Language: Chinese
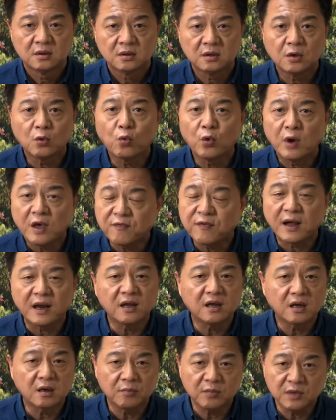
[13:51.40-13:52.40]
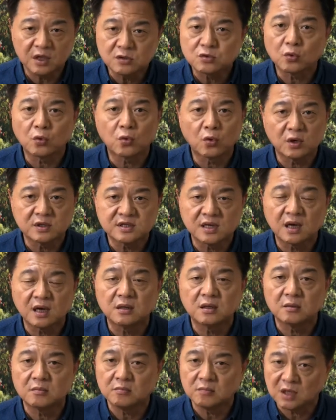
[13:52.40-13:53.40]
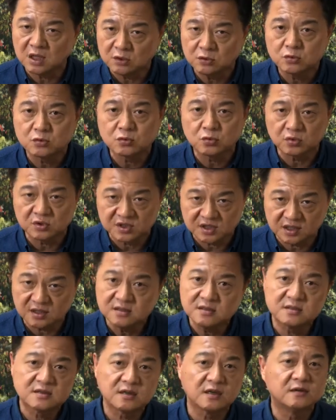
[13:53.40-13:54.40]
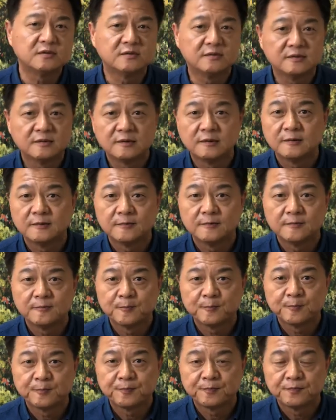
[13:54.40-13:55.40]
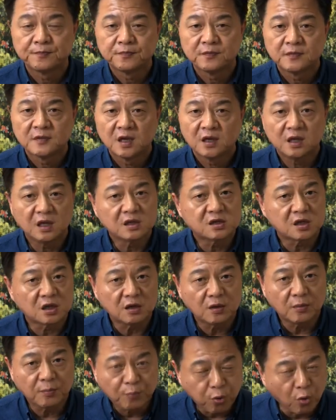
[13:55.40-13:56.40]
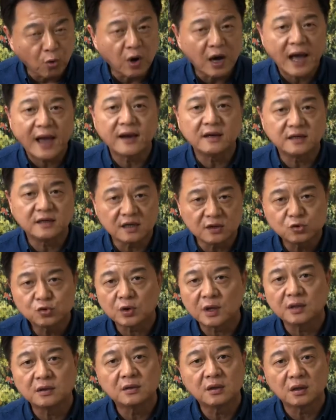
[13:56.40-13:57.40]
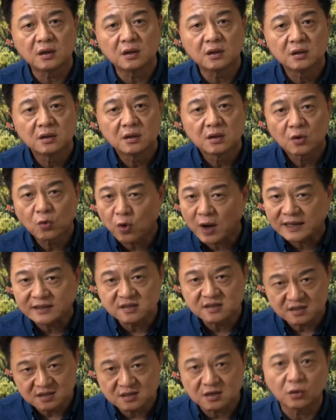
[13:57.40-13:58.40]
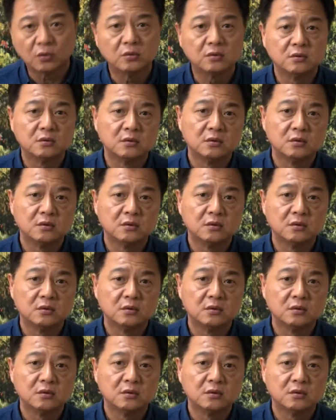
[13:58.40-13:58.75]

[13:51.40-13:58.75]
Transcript: 你违反了一个民主国家的民主精神，你成了迫害人权的刽子手。